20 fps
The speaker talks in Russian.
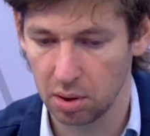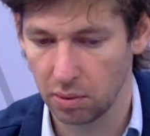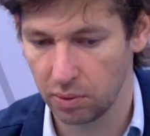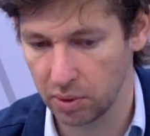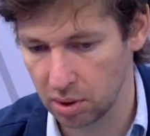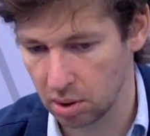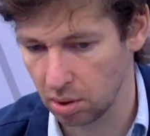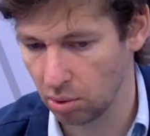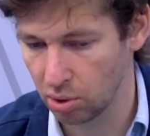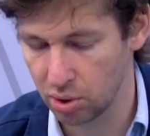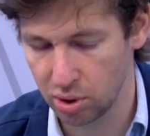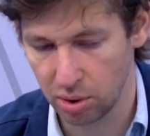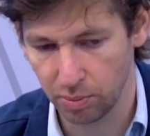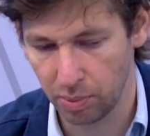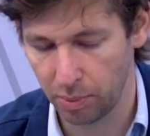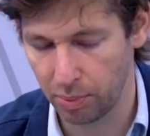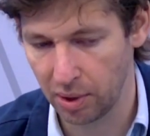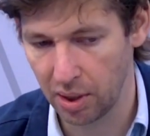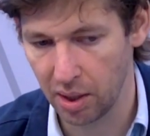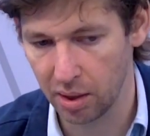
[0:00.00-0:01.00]
Вот очень
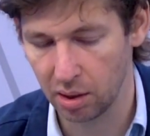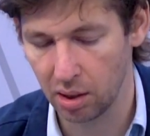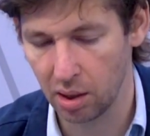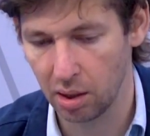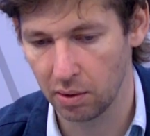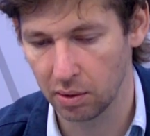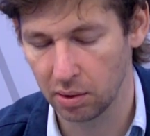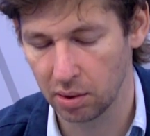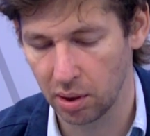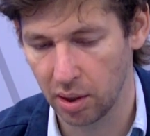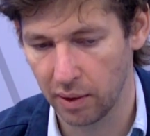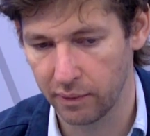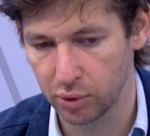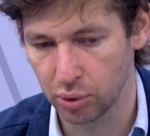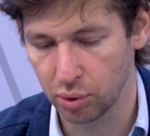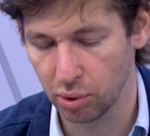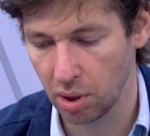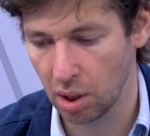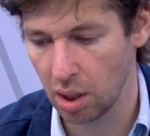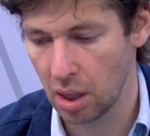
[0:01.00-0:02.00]
популярная вот такая
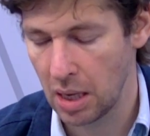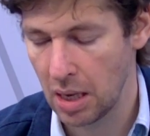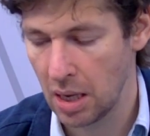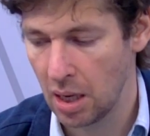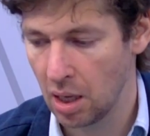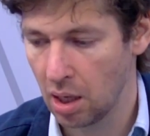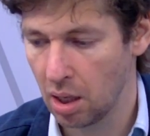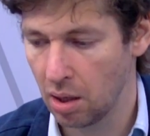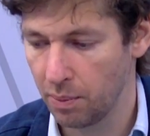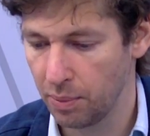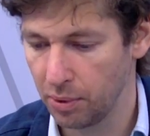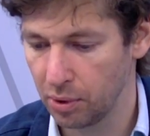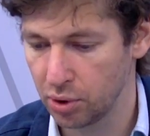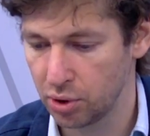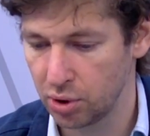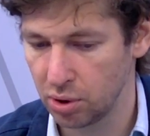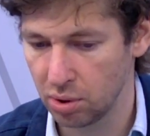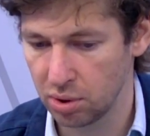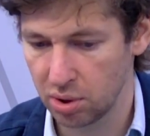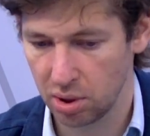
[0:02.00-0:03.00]
штука
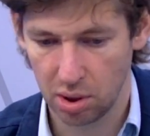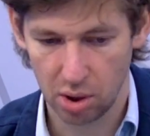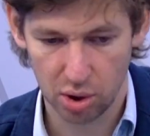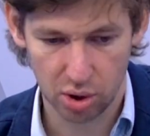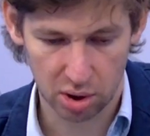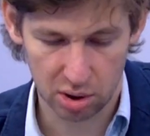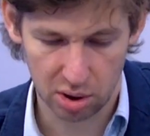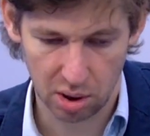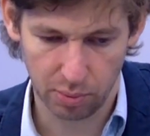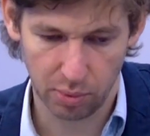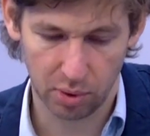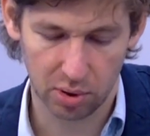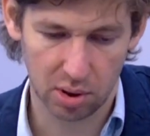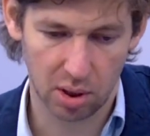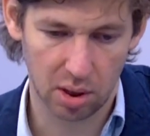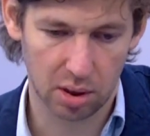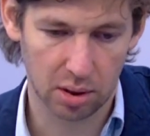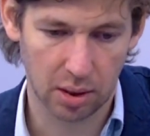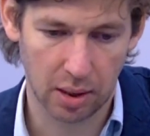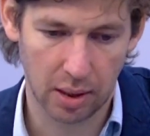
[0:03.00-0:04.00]
получилась. Они сейчас
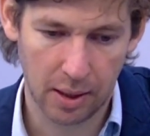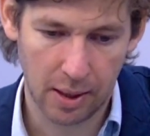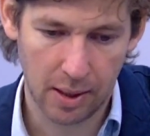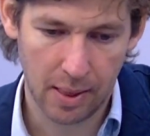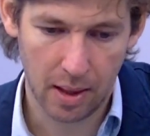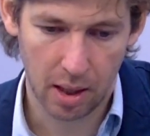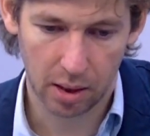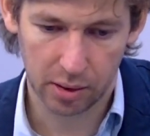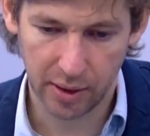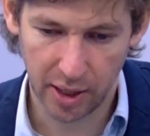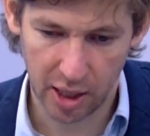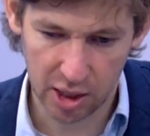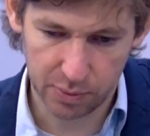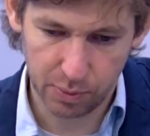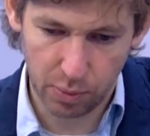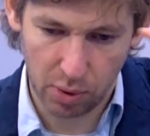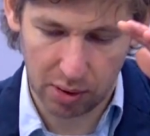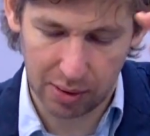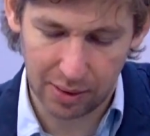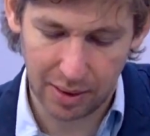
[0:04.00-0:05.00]
работают на
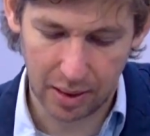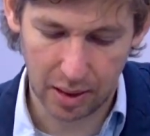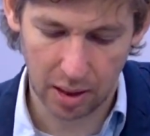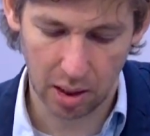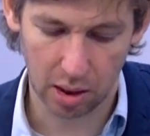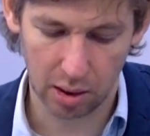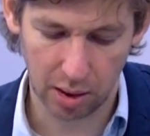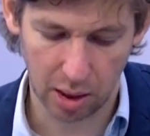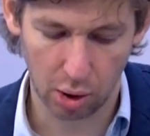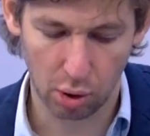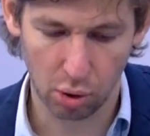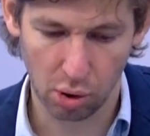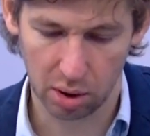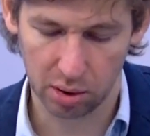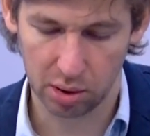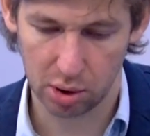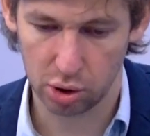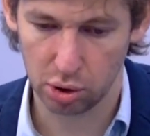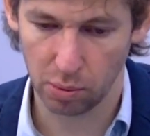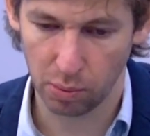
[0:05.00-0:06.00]
дашборд для, для
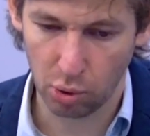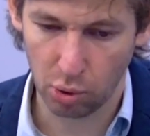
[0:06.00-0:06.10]
города, чтобы